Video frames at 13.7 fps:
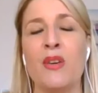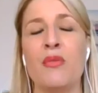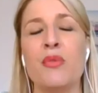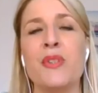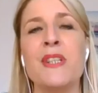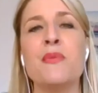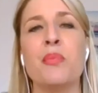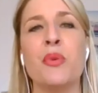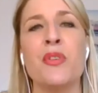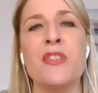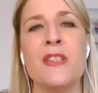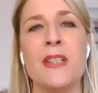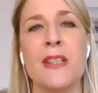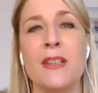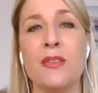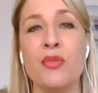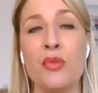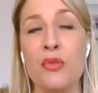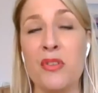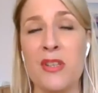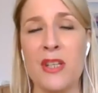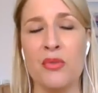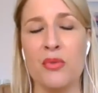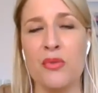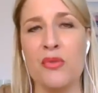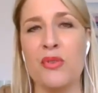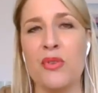vous disposez toutes et
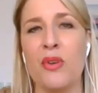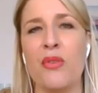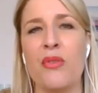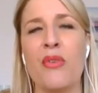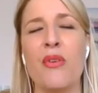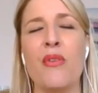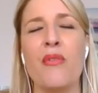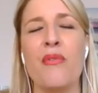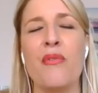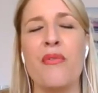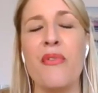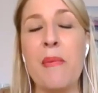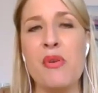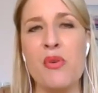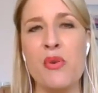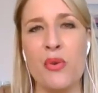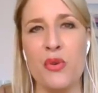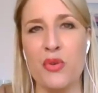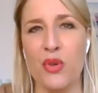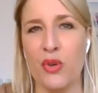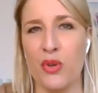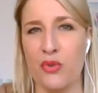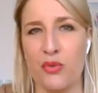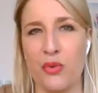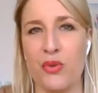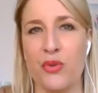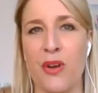tous de fabuleuses
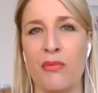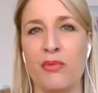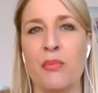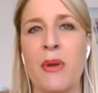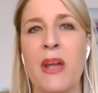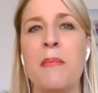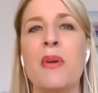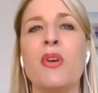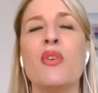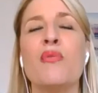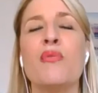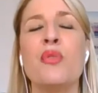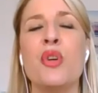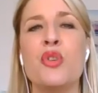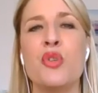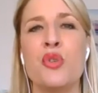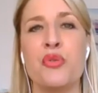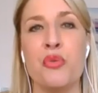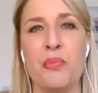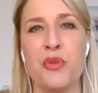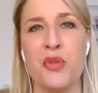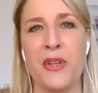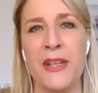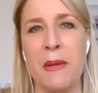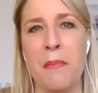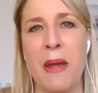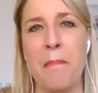ressources en vous-même que vous ne
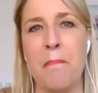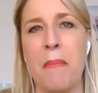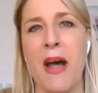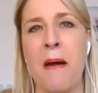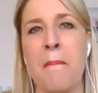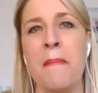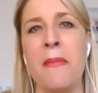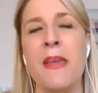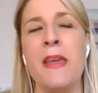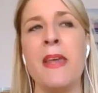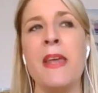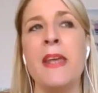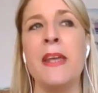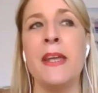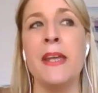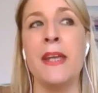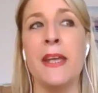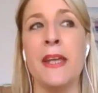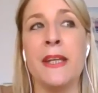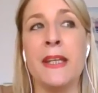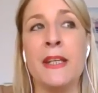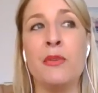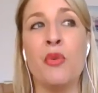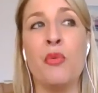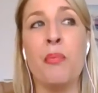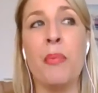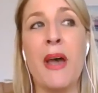soupçonnez même pas et qui
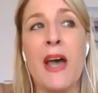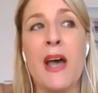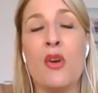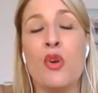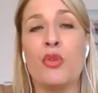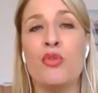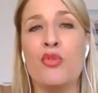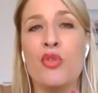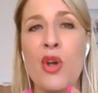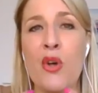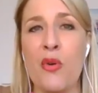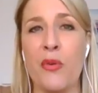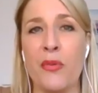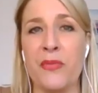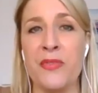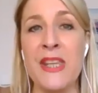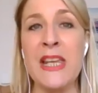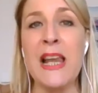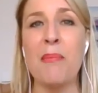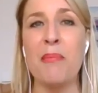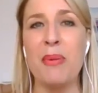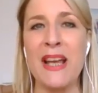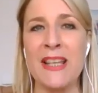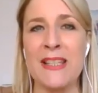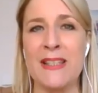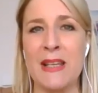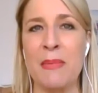n'ont pas le temps ni la
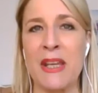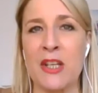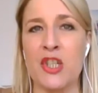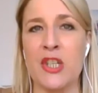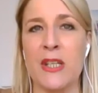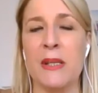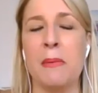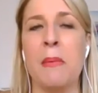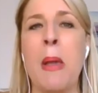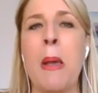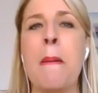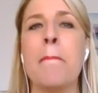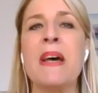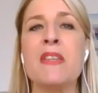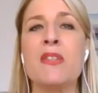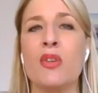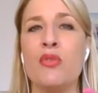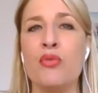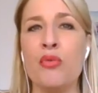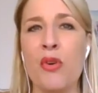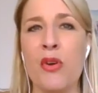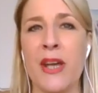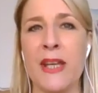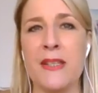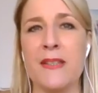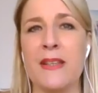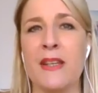place d'émerger parce que tout le
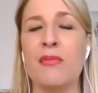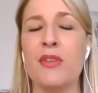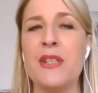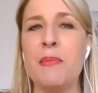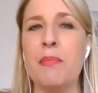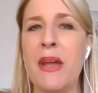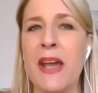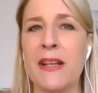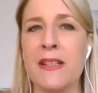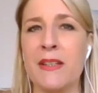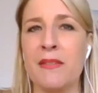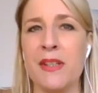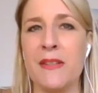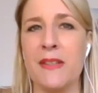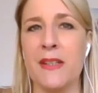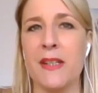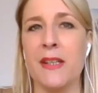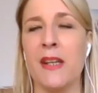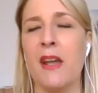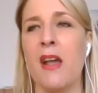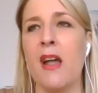reste et votre hyperactivité